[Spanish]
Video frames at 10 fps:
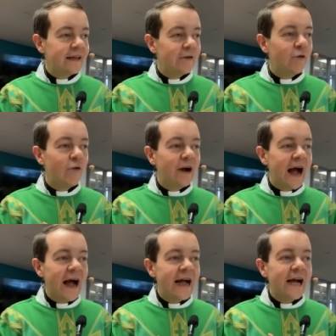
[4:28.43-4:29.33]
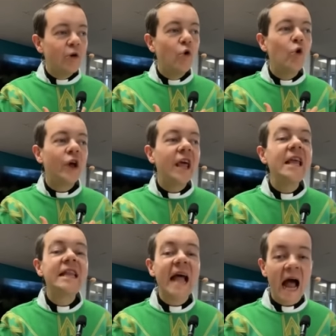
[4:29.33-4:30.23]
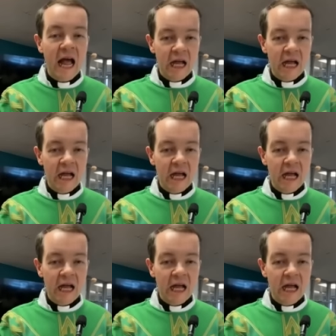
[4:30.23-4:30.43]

cuca, cuquita.